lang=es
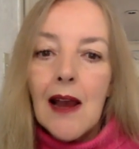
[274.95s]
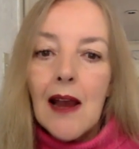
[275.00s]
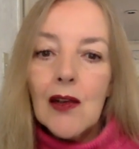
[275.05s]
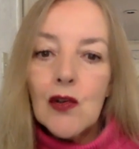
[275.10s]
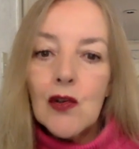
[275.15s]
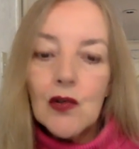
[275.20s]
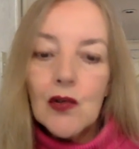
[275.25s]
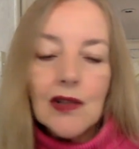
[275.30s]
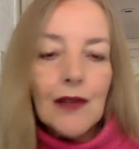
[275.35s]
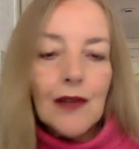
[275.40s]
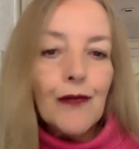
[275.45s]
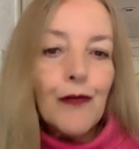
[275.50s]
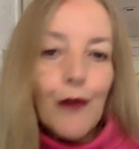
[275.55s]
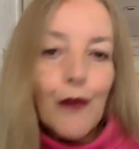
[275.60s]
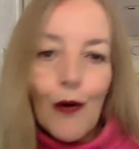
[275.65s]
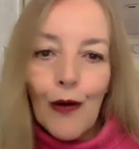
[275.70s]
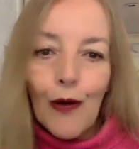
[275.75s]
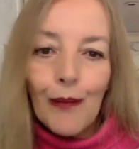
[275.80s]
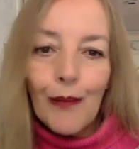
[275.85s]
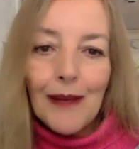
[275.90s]
sus
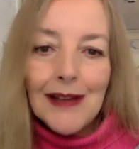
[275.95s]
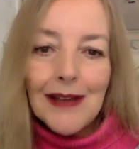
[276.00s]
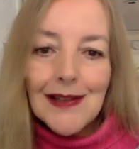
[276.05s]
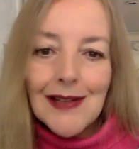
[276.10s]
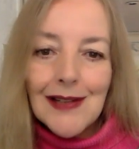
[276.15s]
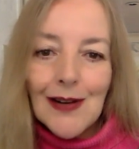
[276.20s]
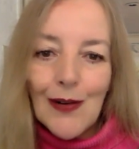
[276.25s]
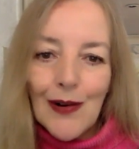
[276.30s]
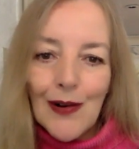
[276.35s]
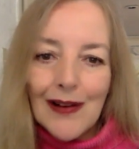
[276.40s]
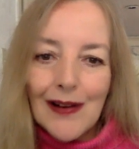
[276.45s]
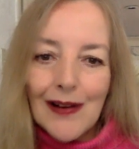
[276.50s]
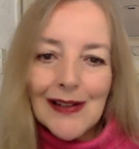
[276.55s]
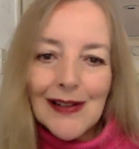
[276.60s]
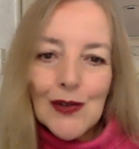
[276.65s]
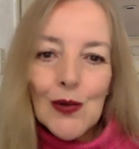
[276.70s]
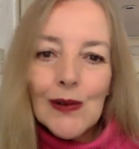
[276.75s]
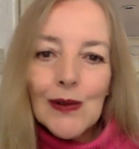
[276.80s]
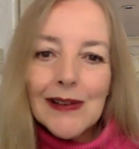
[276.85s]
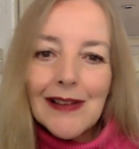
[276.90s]
informes de lo que
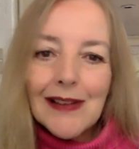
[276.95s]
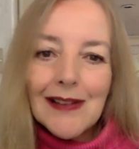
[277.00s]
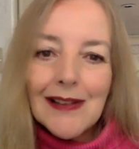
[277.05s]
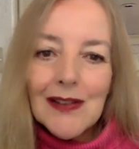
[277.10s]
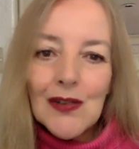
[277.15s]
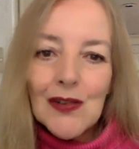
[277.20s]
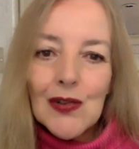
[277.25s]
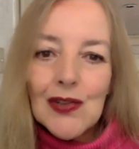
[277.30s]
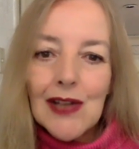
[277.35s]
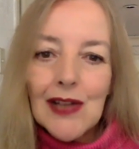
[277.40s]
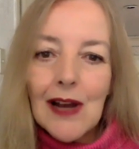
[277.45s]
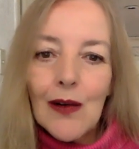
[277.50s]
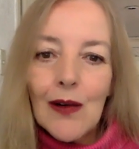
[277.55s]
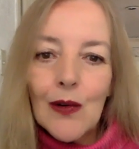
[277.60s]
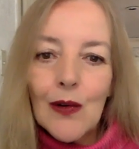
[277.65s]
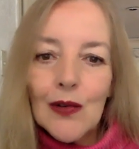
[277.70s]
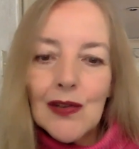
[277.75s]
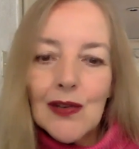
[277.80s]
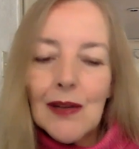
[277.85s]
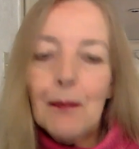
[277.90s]
resulte de estos
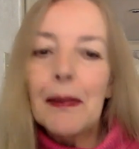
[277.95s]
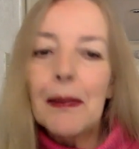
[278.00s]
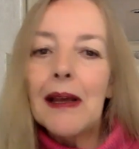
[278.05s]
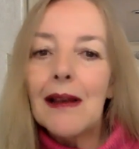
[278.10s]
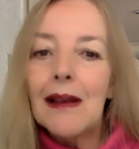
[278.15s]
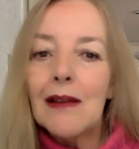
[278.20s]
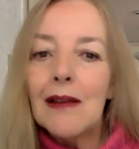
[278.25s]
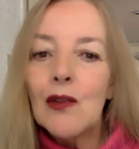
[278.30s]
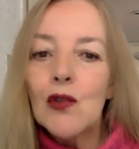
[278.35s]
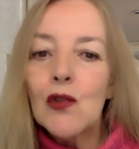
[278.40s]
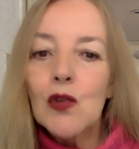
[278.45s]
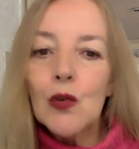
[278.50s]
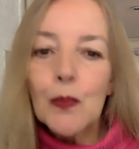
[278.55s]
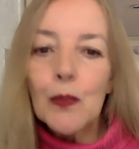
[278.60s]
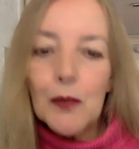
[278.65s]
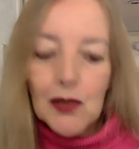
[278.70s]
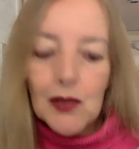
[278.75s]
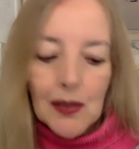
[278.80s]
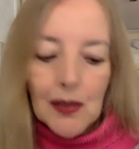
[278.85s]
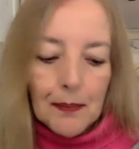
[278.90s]
diálogos en pequeños
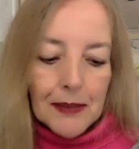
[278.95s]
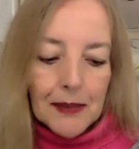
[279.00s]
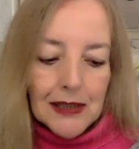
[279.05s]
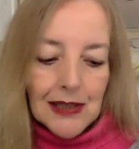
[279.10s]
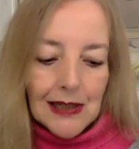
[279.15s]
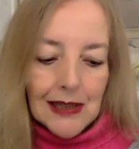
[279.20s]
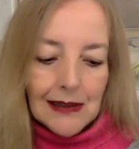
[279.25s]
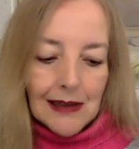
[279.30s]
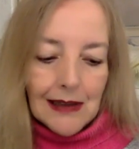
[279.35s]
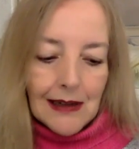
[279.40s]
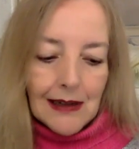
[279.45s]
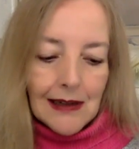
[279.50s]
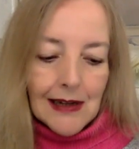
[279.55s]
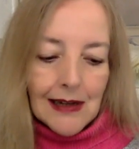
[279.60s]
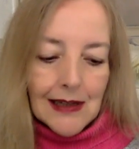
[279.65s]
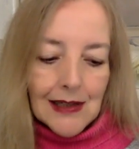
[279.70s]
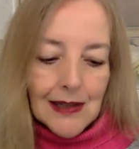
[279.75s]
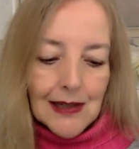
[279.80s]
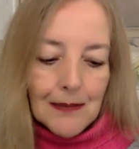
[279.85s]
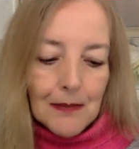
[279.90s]
grupos se presentan en
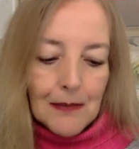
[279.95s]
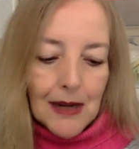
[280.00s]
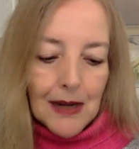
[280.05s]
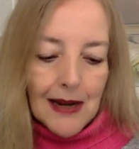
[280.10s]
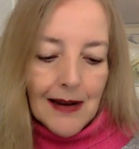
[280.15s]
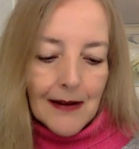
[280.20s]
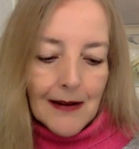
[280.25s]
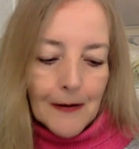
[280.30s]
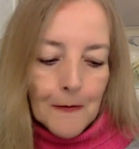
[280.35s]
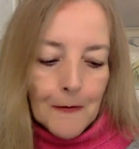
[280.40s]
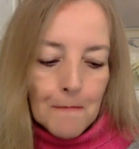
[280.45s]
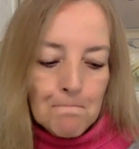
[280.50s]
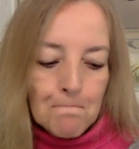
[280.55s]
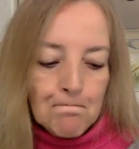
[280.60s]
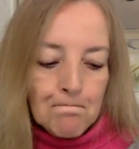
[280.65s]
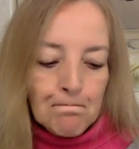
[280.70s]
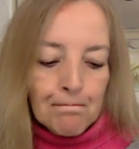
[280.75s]
asamblea, ¿no?